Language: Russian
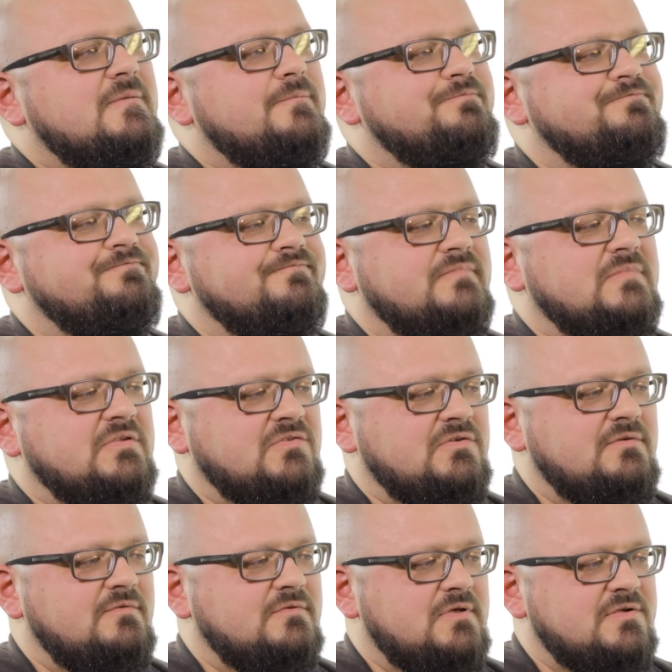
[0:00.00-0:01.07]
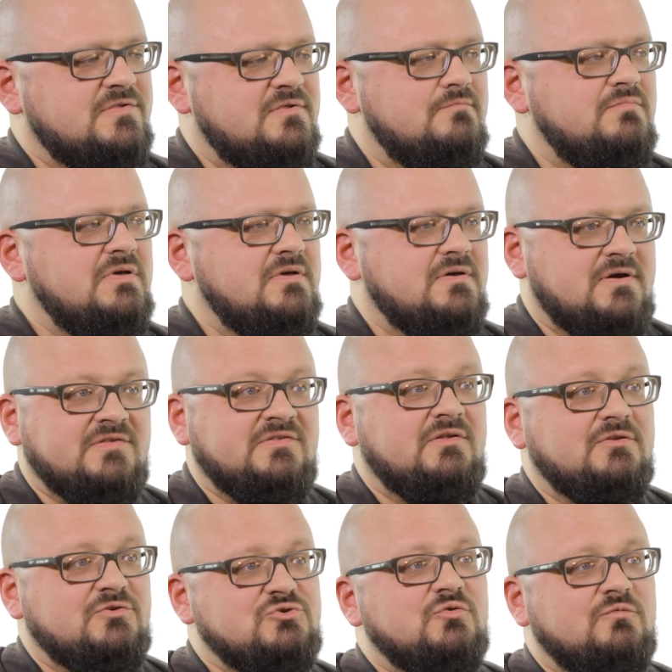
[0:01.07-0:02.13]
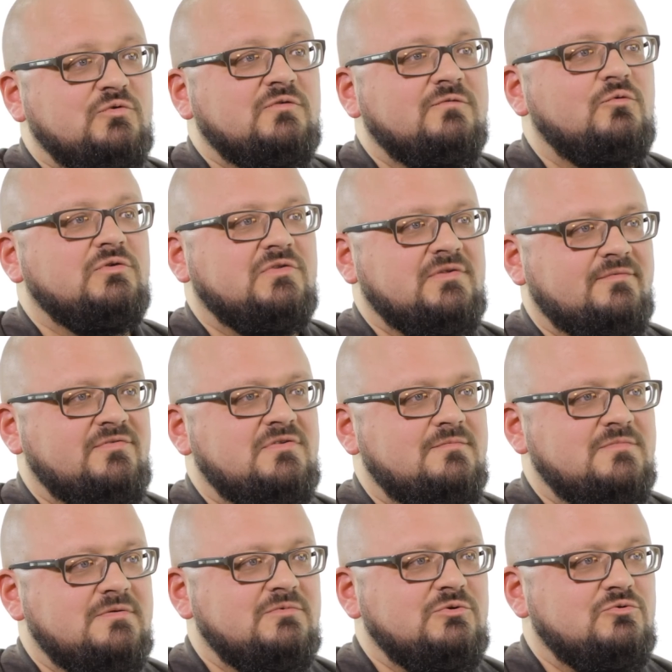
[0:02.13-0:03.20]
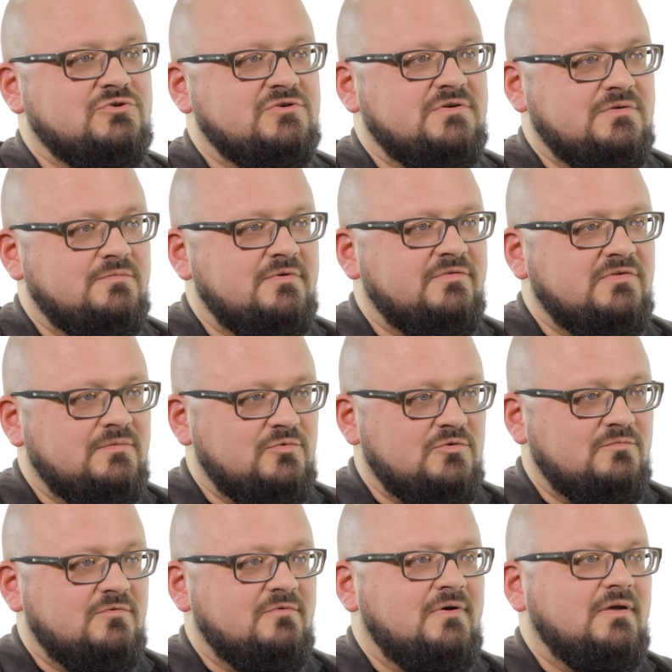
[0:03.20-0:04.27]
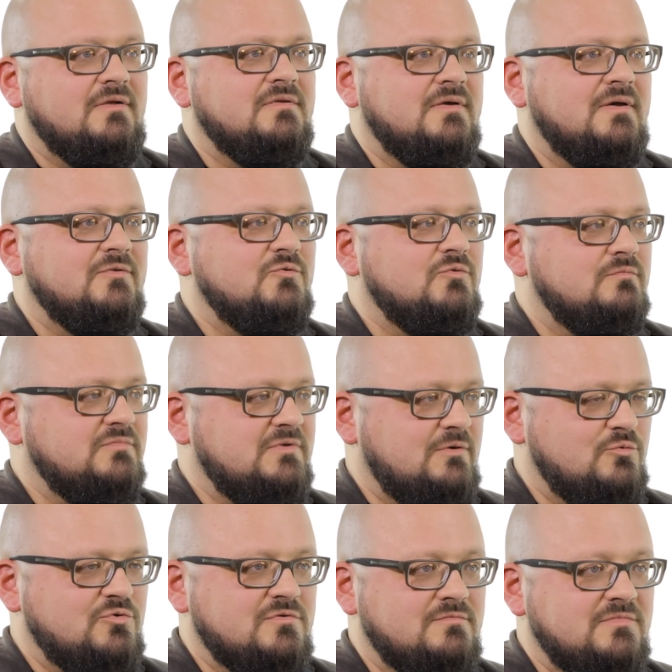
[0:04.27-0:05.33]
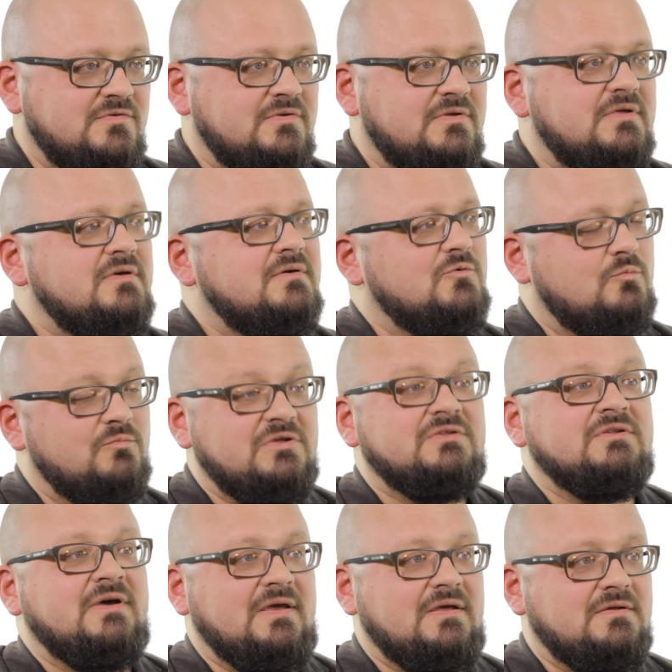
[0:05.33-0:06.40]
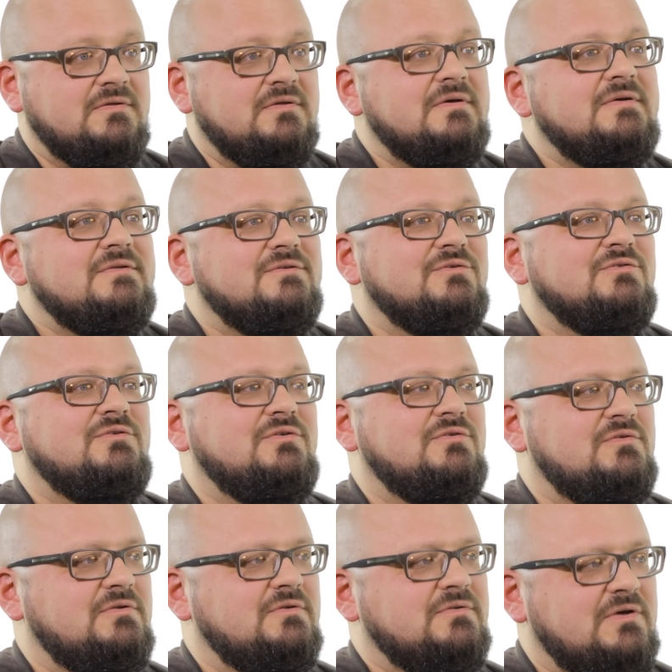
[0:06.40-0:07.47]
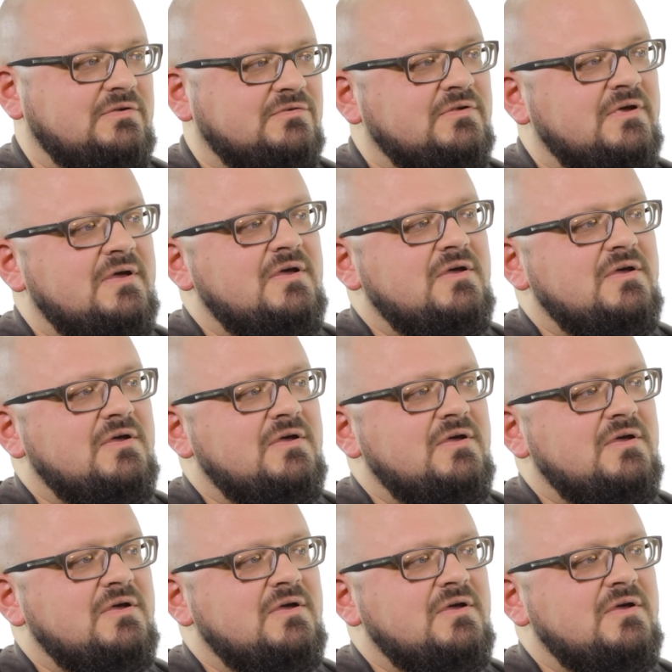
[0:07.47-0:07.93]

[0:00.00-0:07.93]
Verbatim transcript: заявила о себе, и казалось, что вот-вот совсем немножко, и мы все будем говорить на одном научном языке, гуманитарии, да, так сказать, и нас